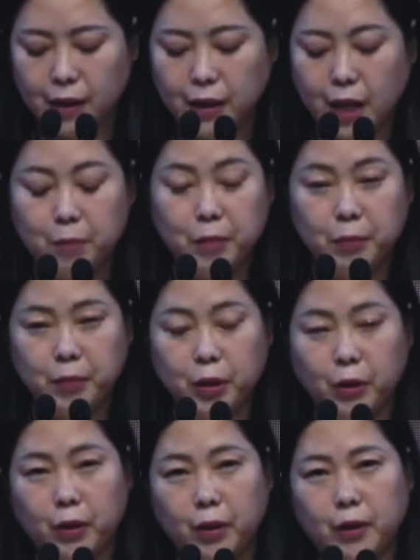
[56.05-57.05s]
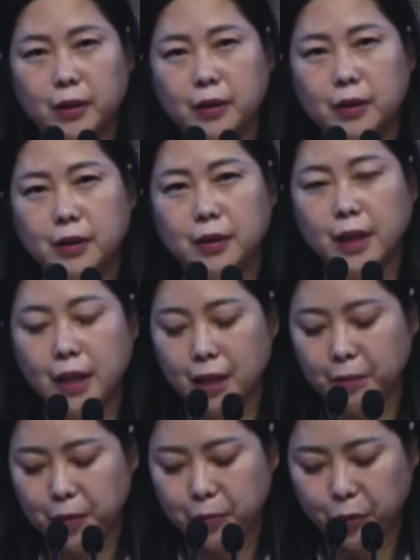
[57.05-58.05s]
남이 미워, 그
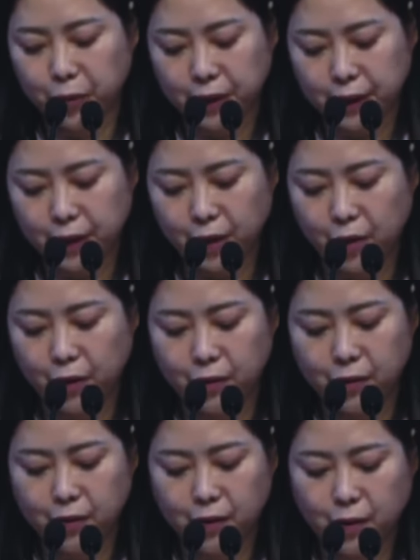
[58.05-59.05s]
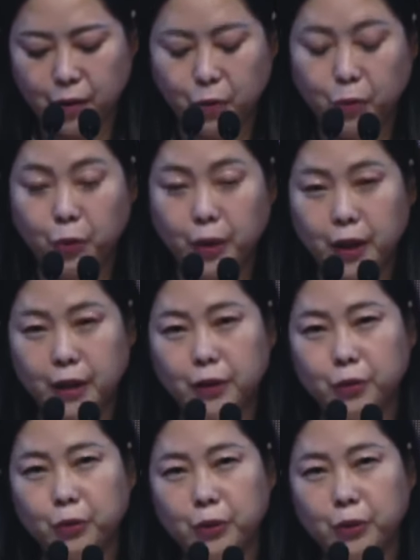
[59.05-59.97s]
사람이 보기 싫어, 고개를